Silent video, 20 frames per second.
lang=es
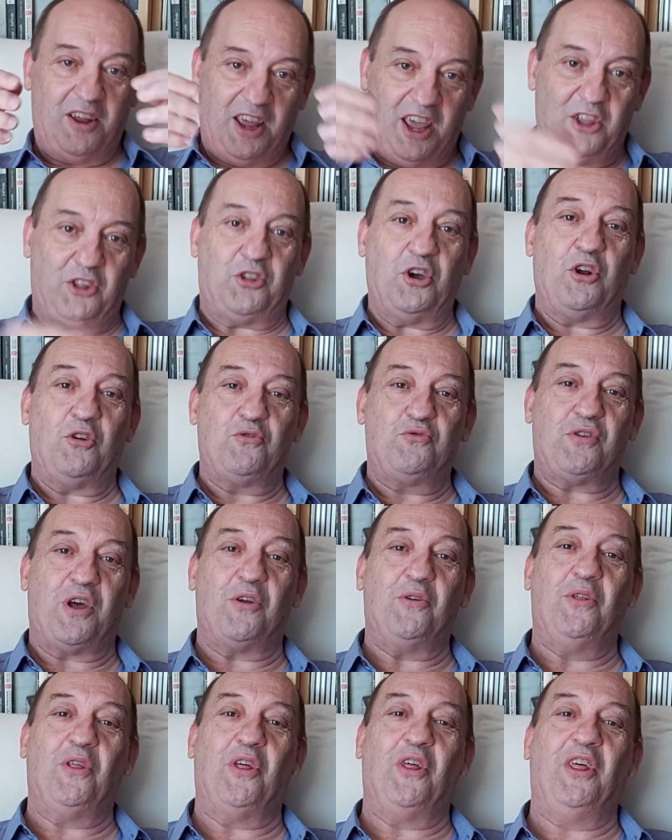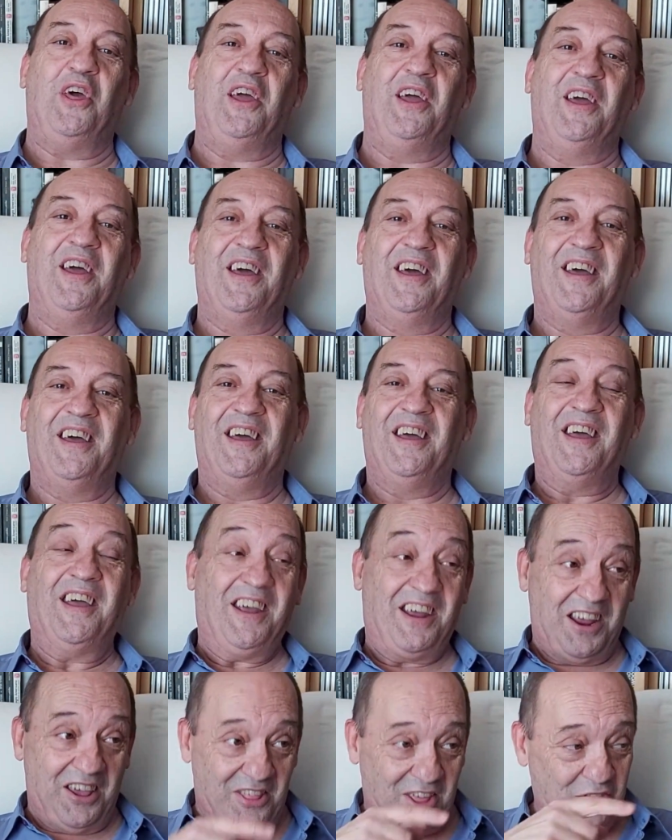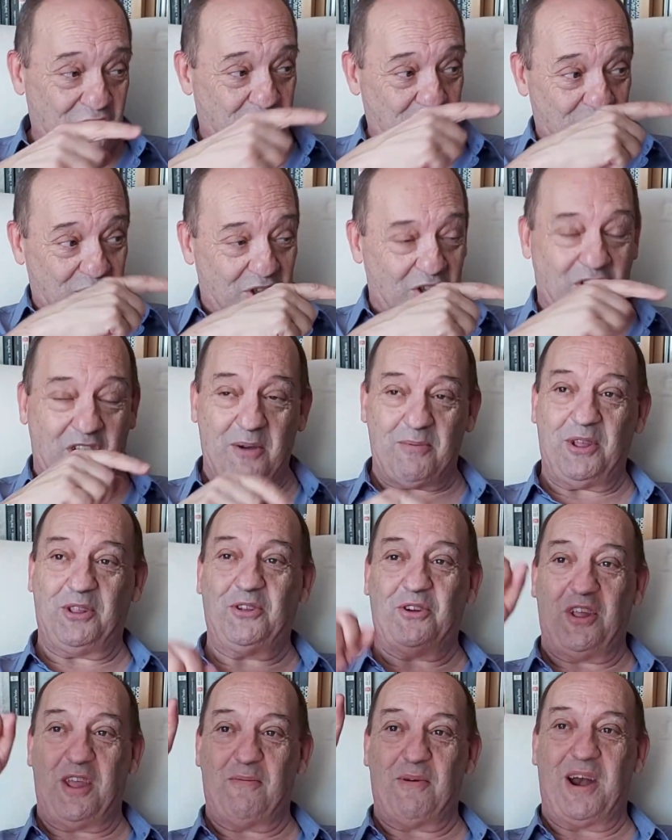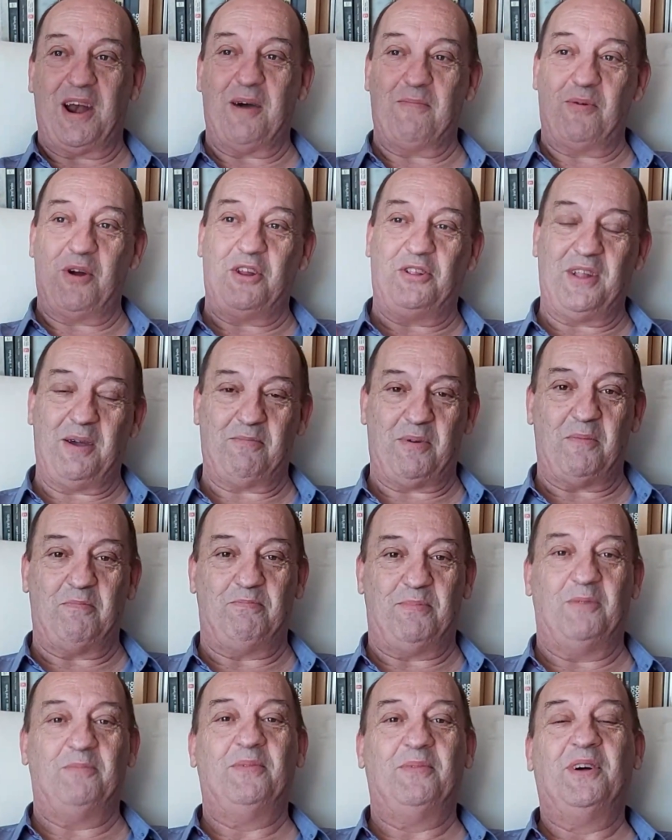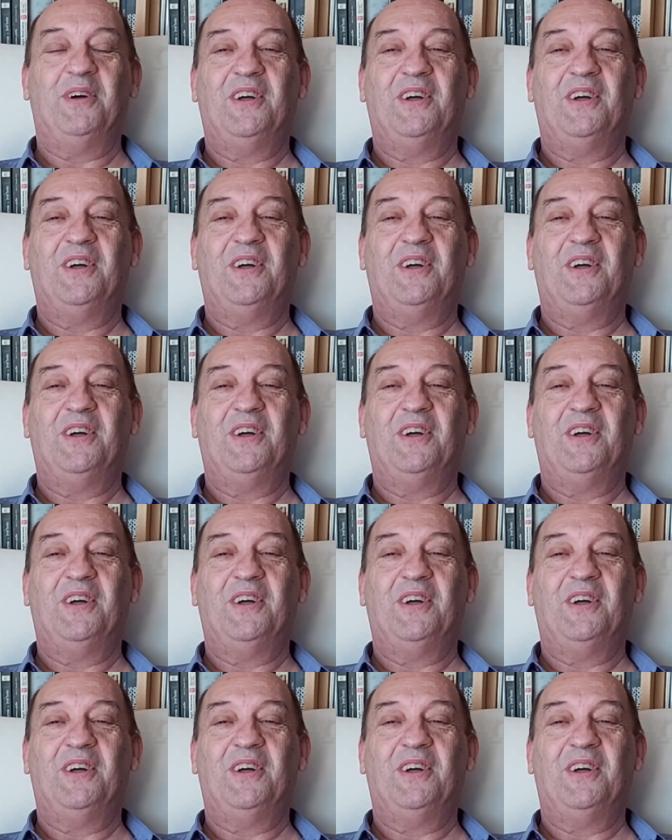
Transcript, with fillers: Esto era un saludo, ¿eh? Y de hecho en los capítulos llaman a la puerta, pom, pom.